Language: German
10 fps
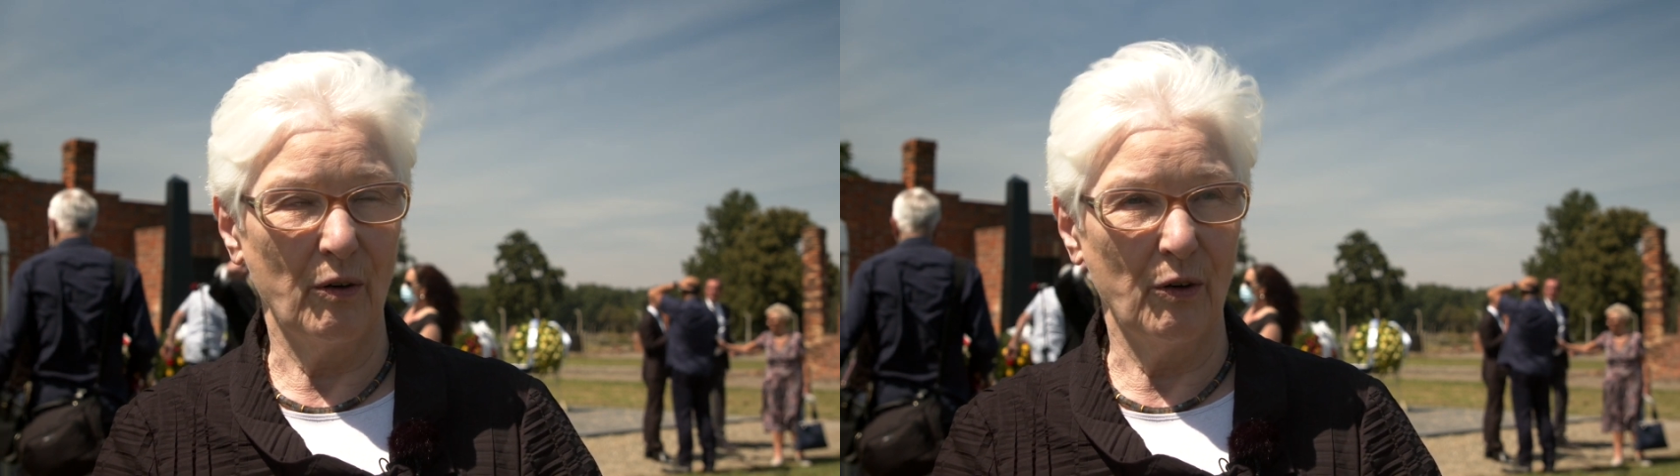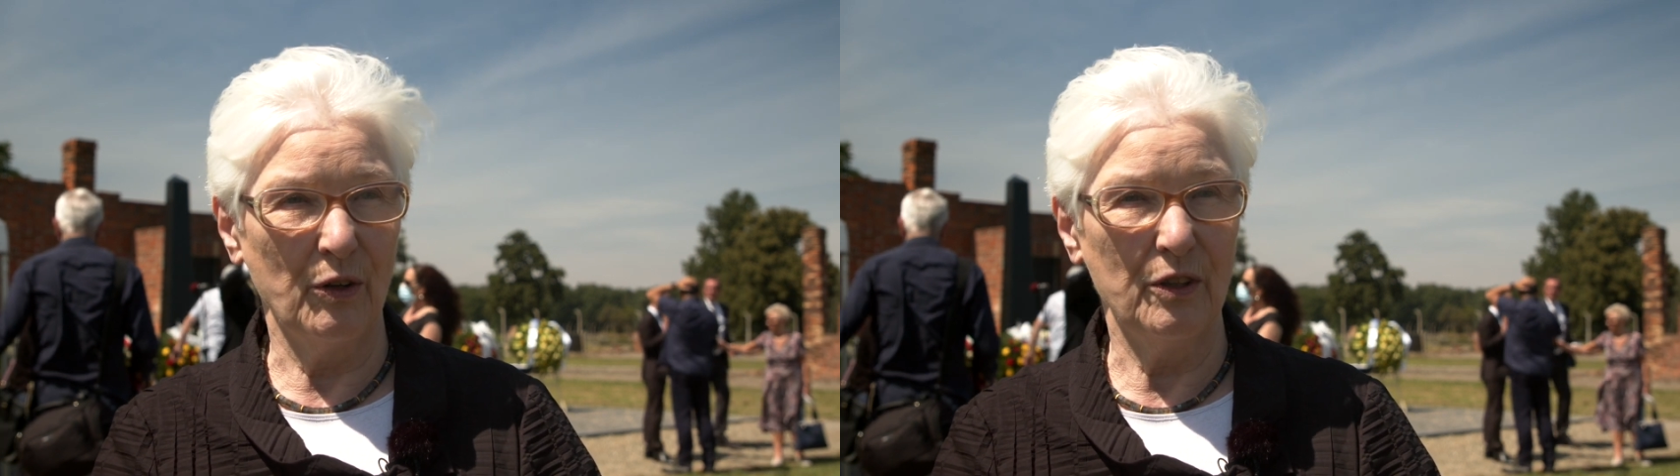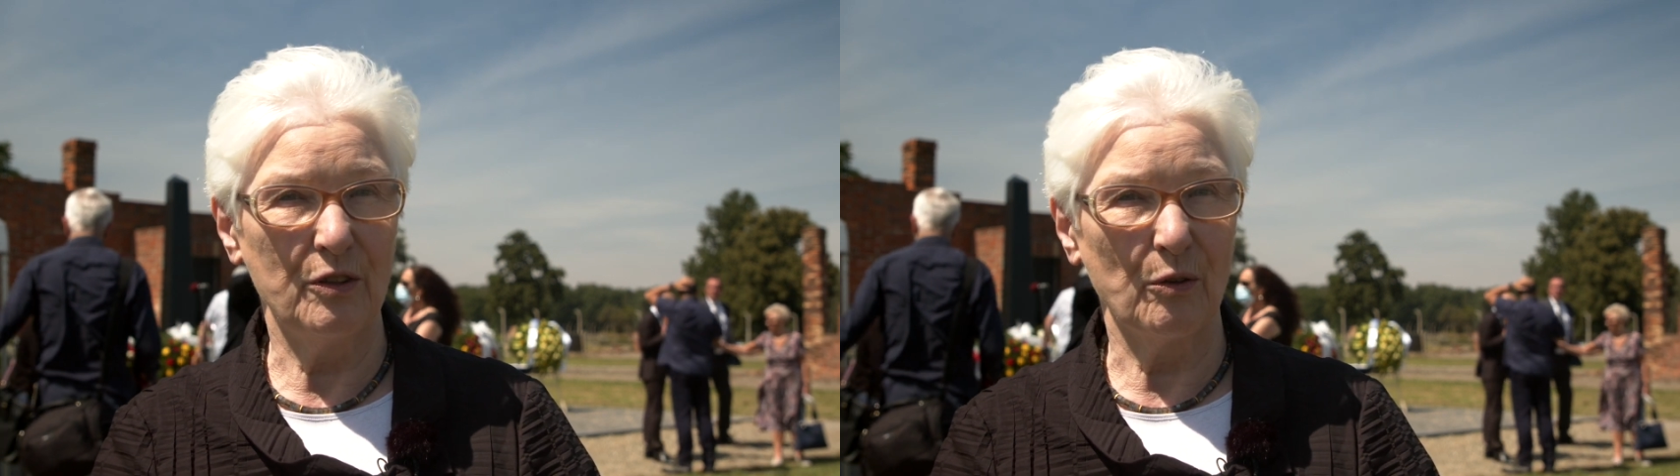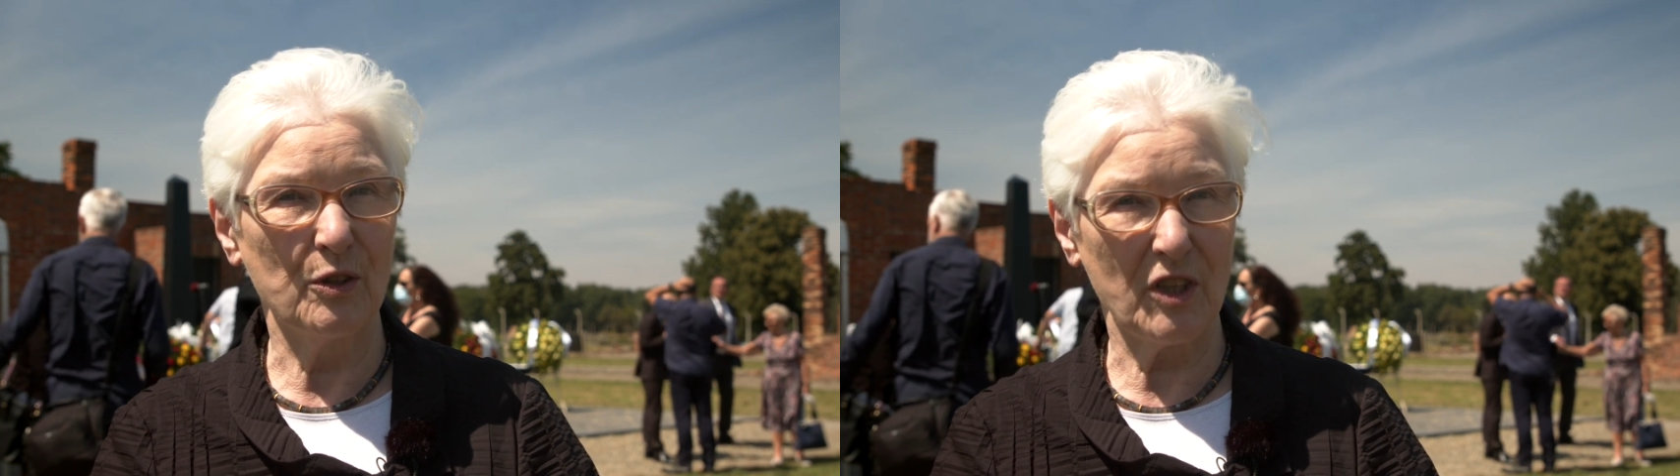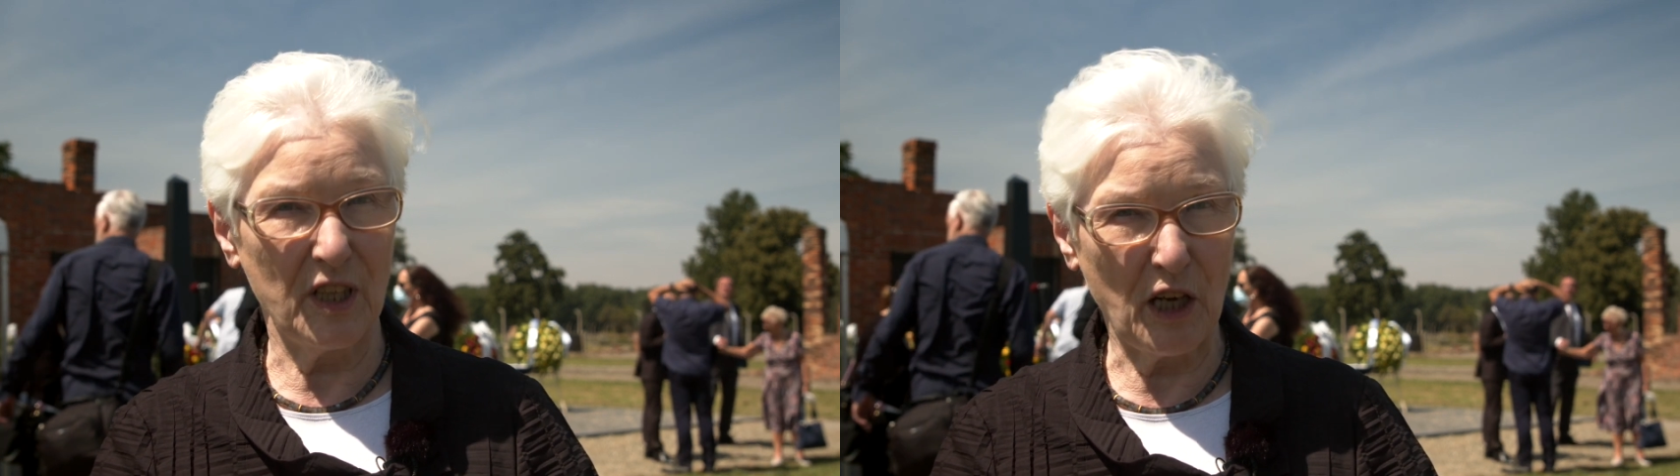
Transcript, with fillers: und unsere